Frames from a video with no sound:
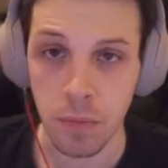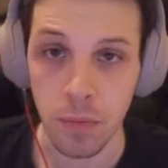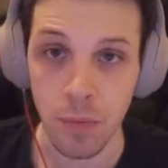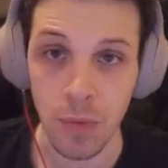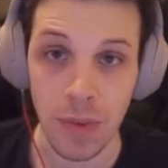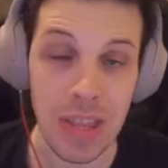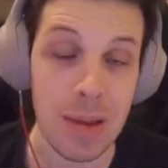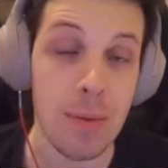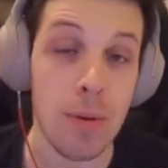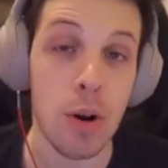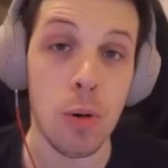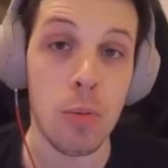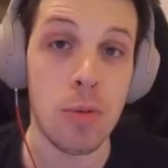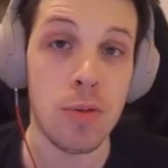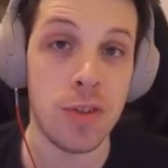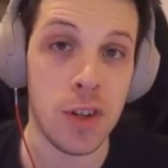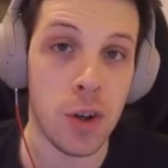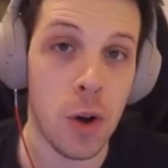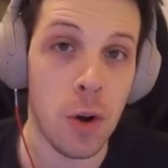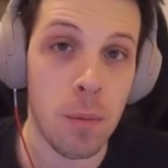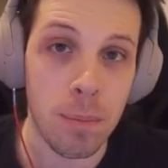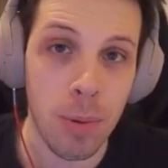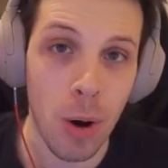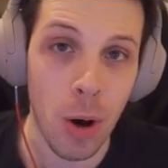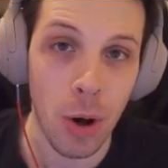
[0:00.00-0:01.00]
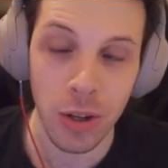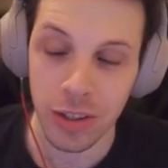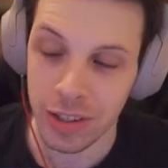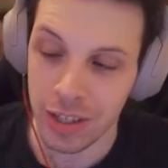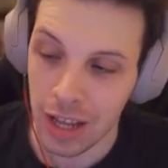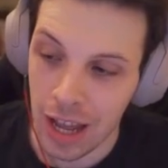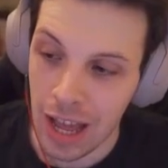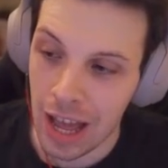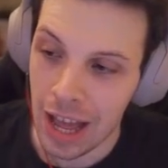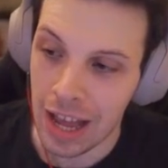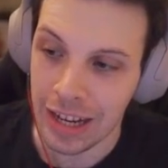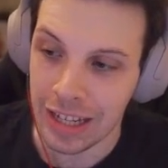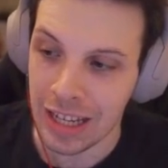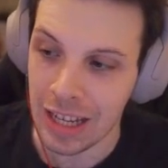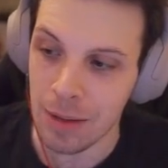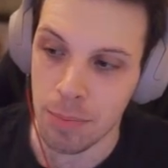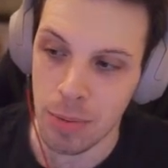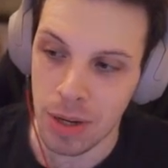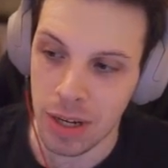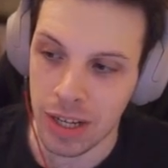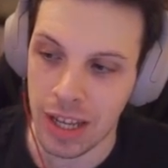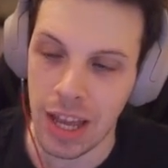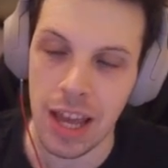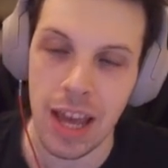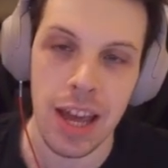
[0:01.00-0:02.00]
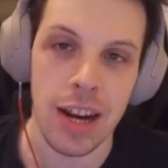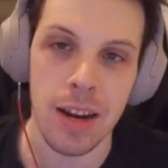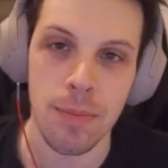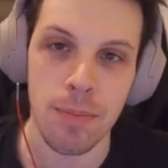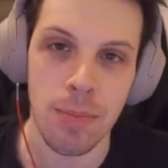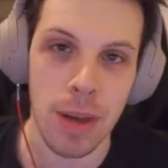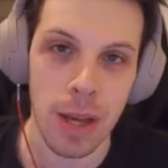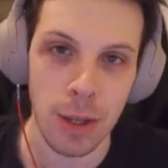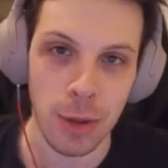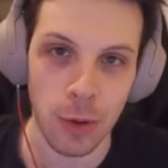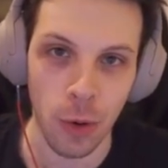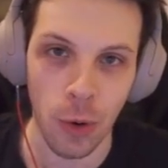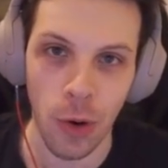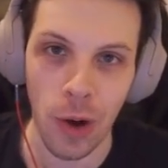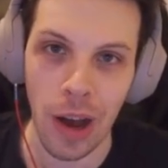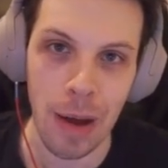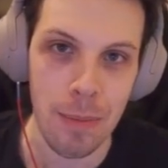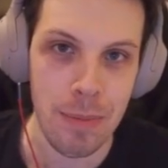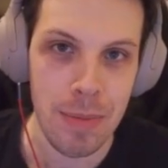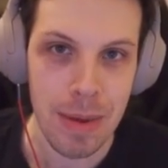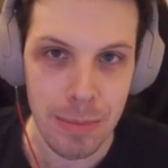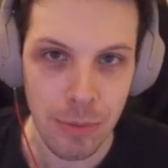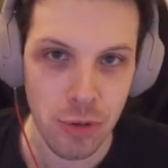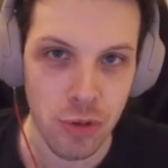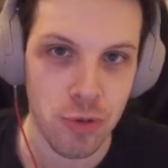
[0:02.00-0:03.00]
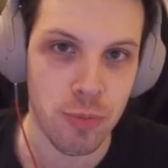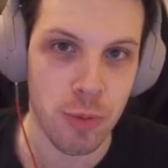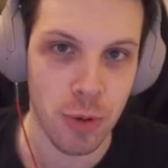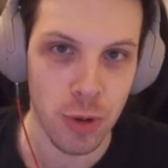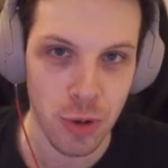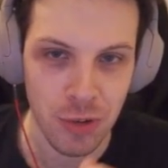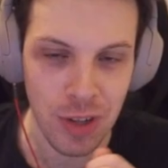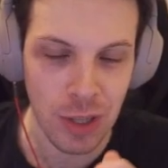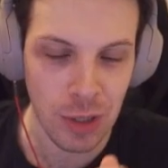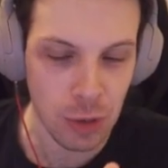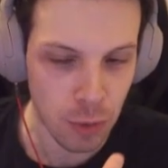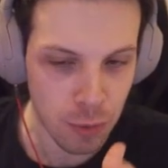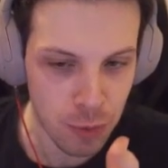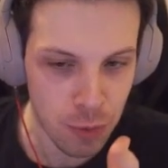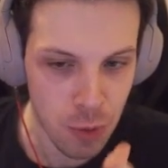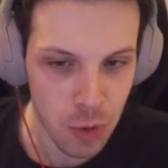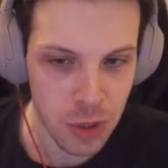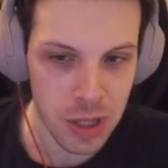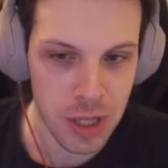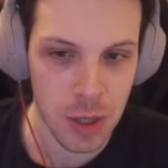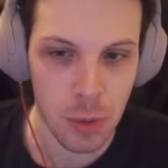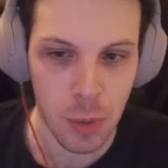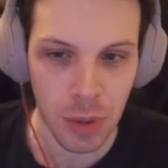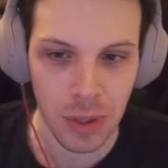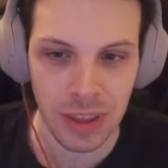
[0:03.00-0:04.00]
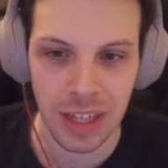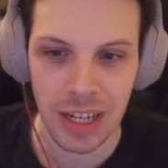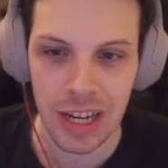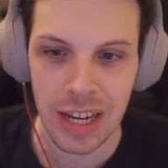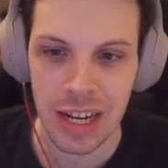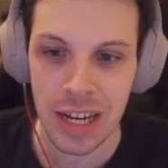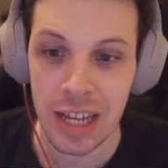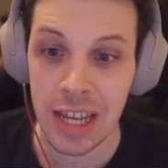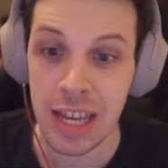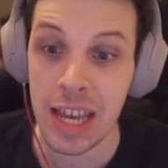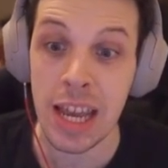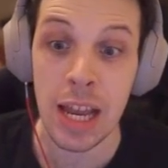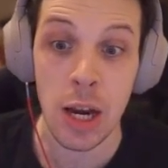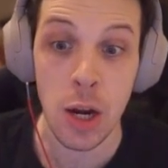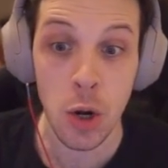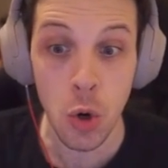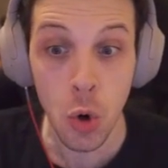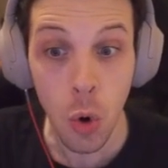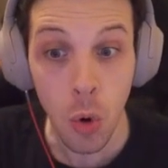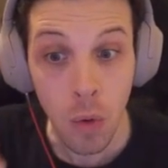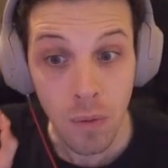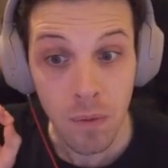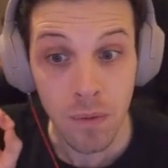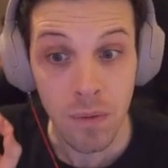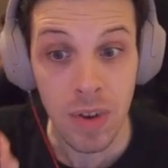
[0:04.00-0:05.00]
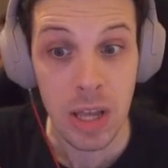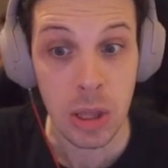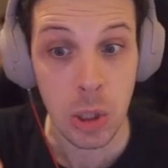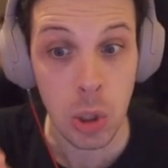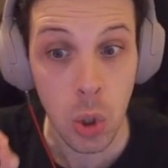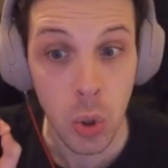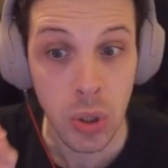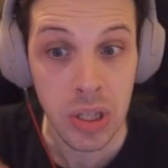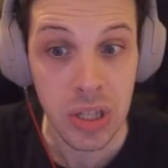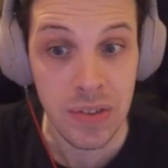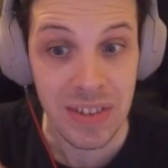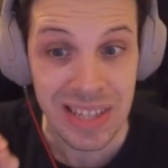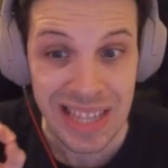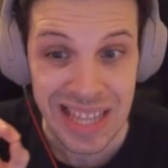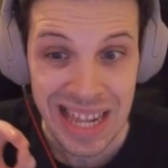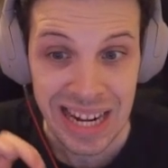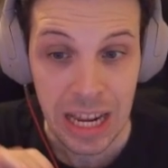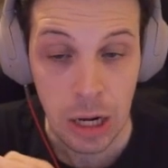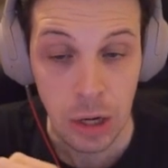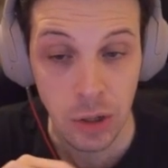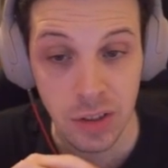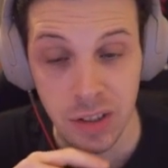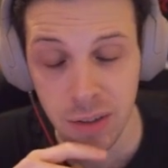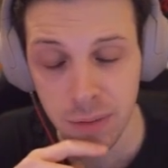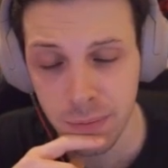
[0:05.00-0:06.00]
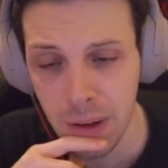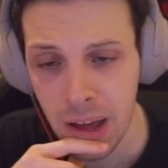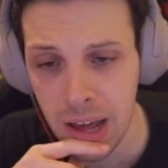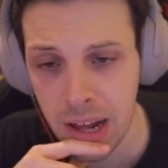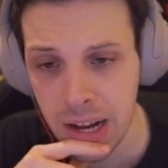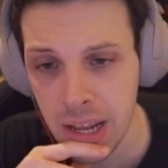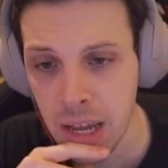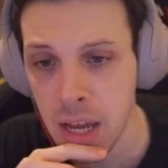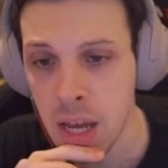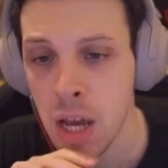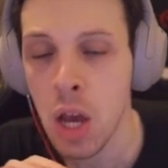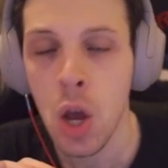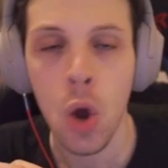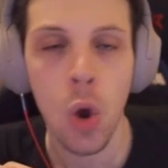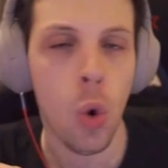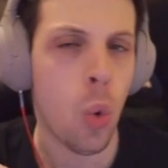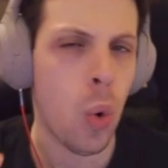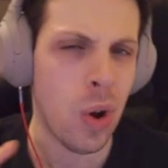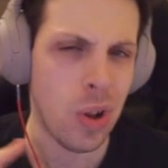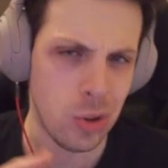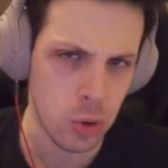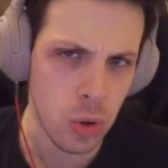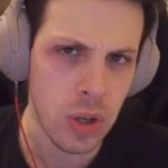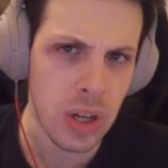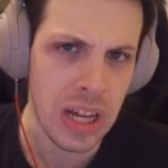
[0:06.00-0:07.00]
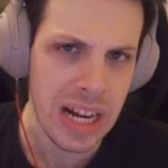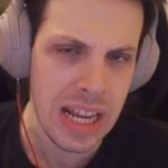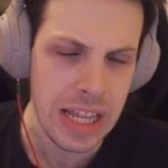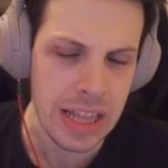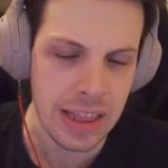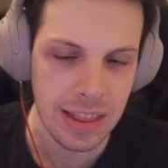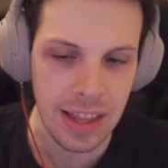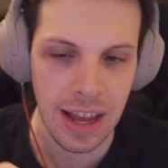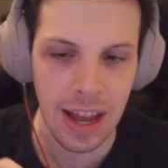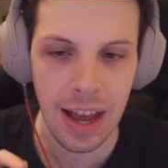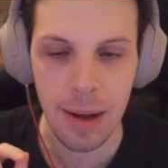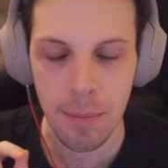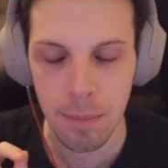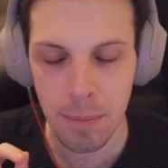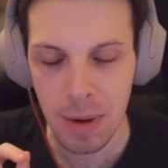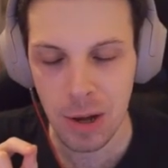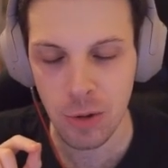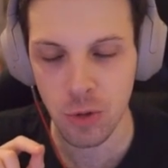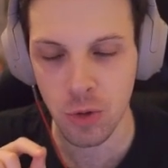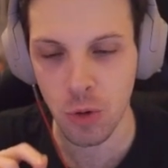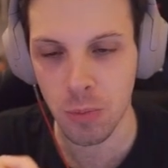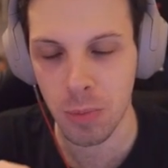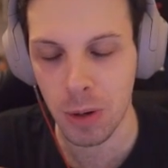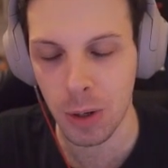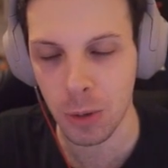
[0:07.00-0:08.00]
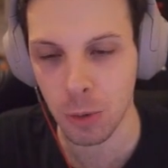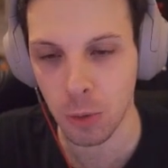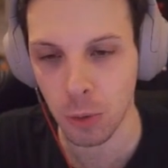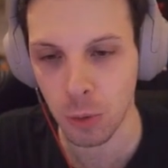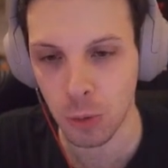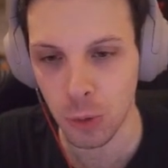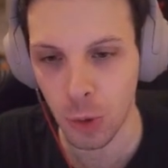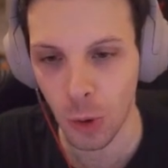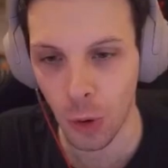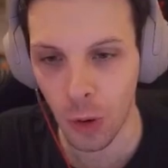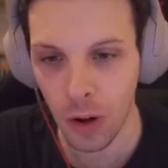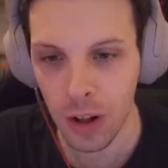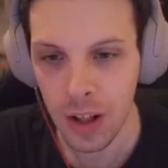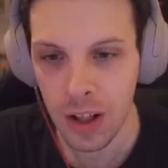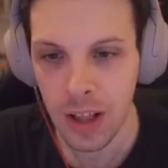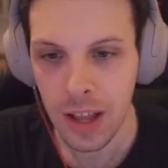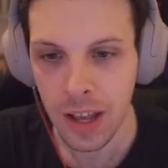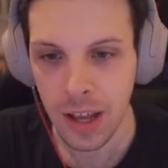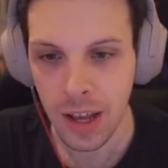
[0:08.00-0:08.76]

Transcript: Vediamo come si comporta anche perché, ripeto, abbiamo sborsato fiori di quattrini e non vedo l'ora di vedere che cosa fare quando critta ma soprattutto